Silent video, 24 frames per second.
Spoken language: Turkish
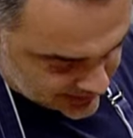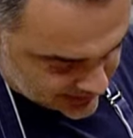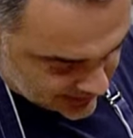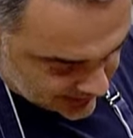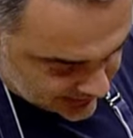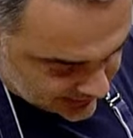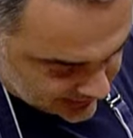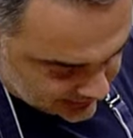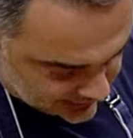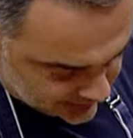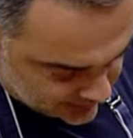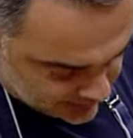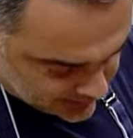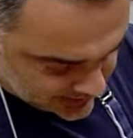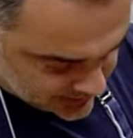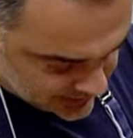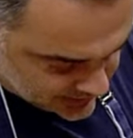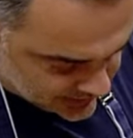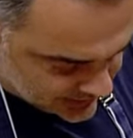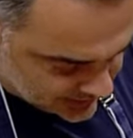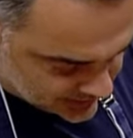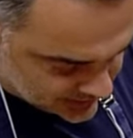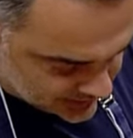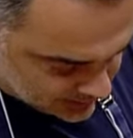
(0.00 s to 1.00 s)
anlatır mısınız
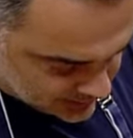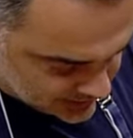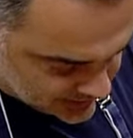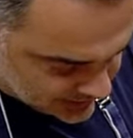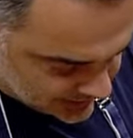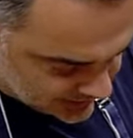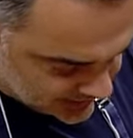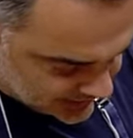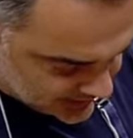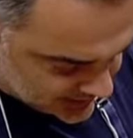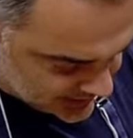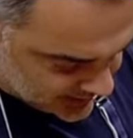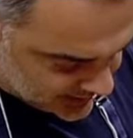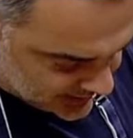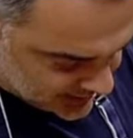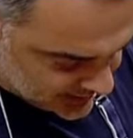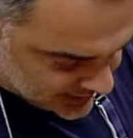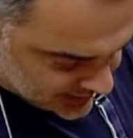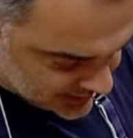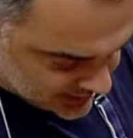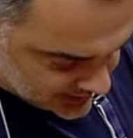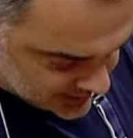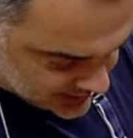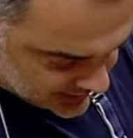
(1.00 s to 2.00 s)
nasıl temizlediğini?
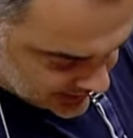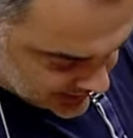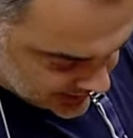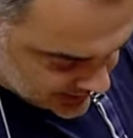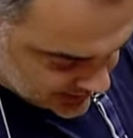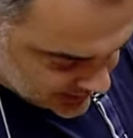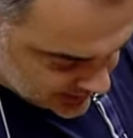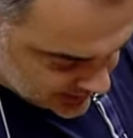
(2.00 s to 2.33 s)
Sırtını